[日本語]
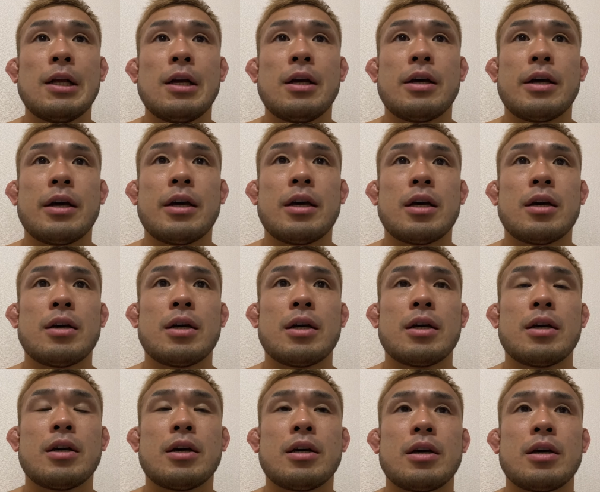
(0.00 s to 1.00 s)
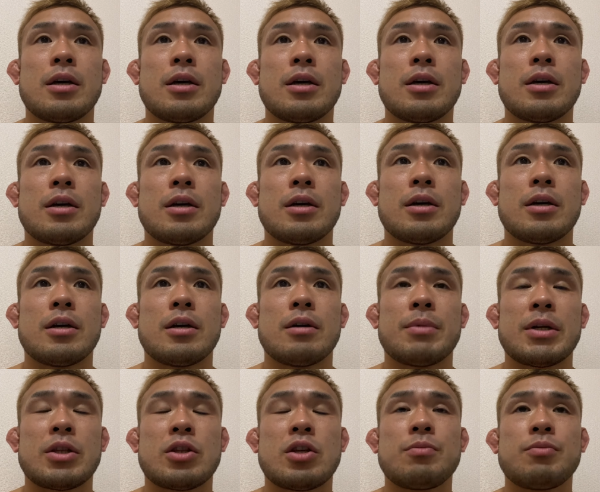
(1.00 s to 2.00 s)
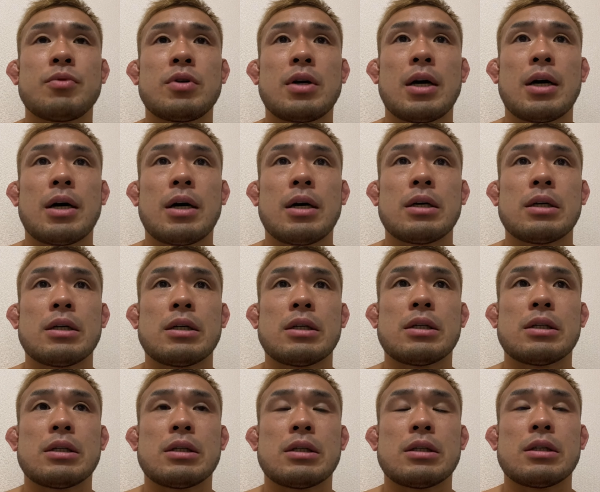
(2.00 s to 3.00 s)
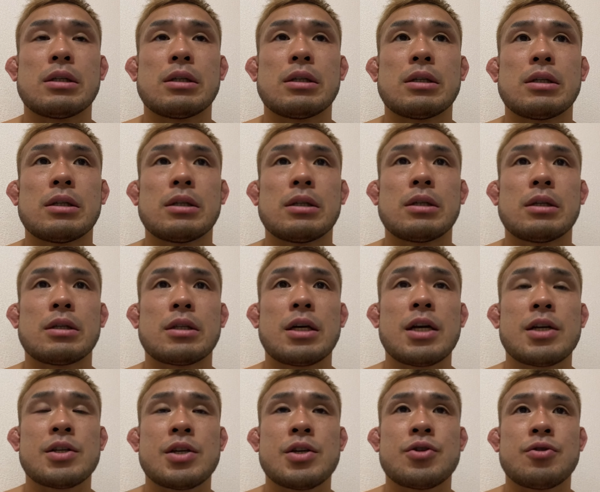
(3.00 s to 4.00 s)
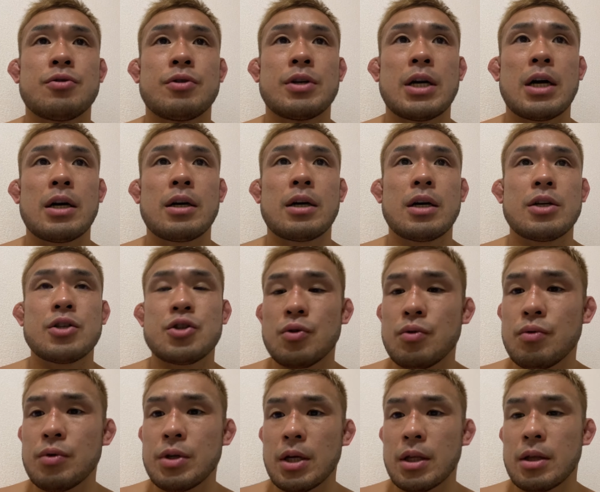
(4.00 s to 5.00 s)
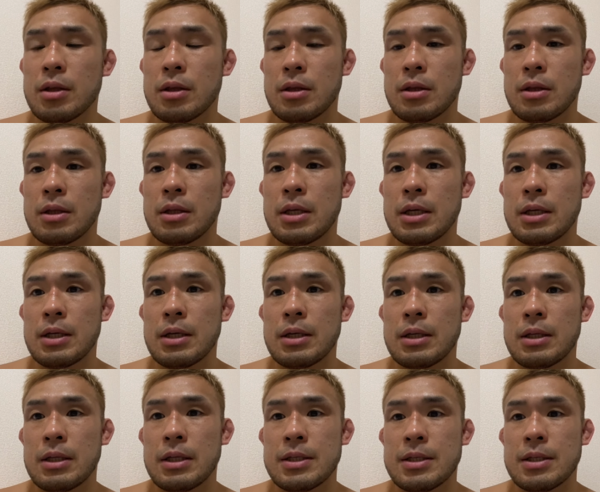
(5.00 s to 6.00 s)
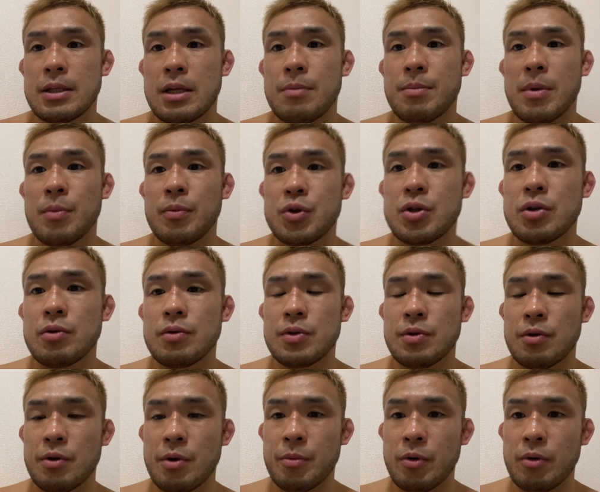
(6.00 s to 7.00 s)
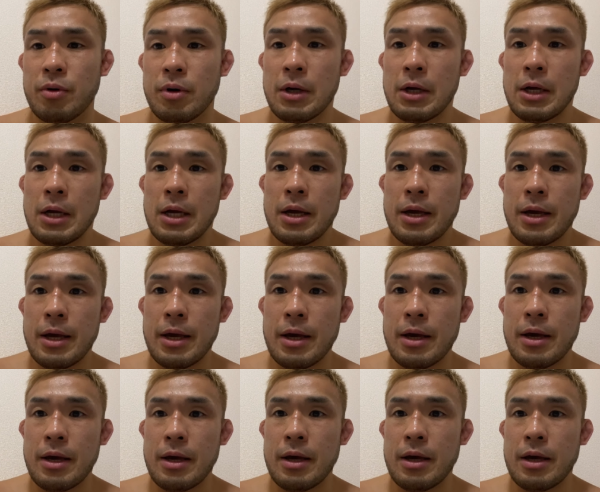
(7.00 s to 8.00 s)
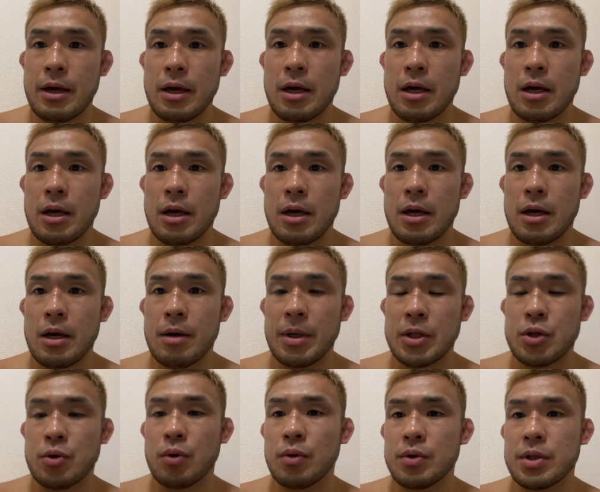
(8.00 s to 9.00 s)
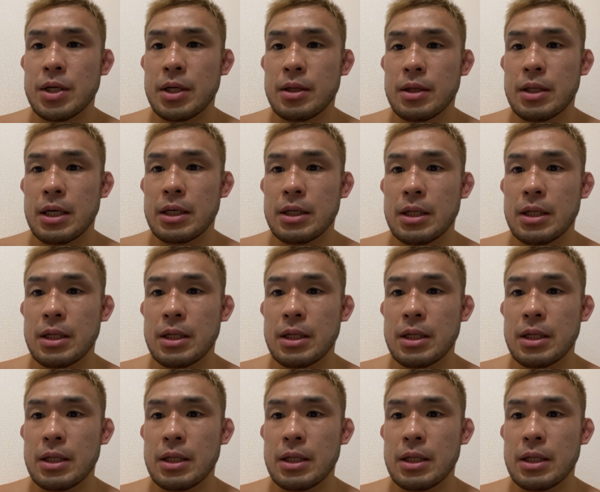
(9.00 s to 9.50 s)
えー、まあ、ティムが、平選手よりランカー上位だってですね、まあ、もちろんそれも、えー、まあ、挑戦的